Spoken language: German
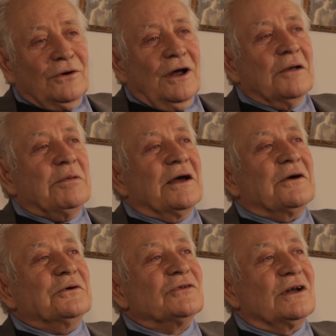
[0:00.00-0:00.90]
hat der
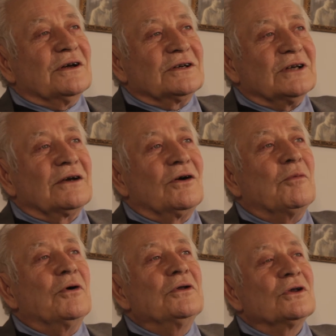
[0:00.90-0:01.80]
Großvater gesagt,
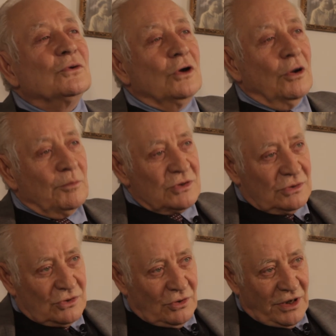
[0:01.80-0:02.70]
komm runter, du Lumps,
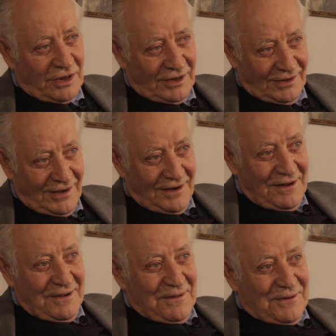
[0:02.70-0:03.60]
und scholle dich.
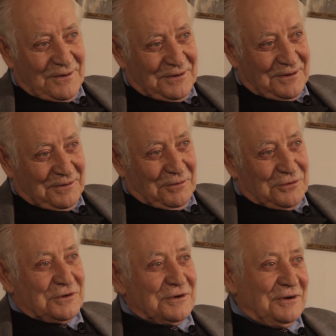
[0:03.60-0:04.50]
Und da
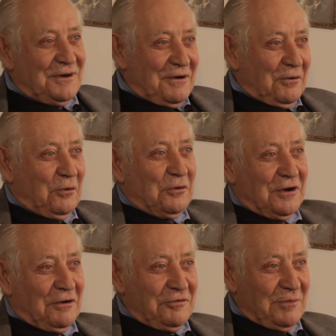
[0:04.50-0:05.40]
sind die
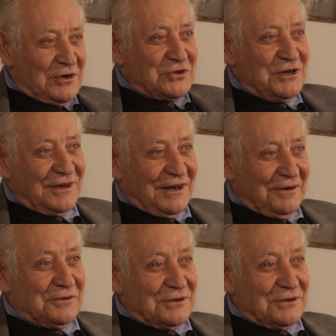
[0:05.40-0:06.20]
Rote aufmarschiert, gell? und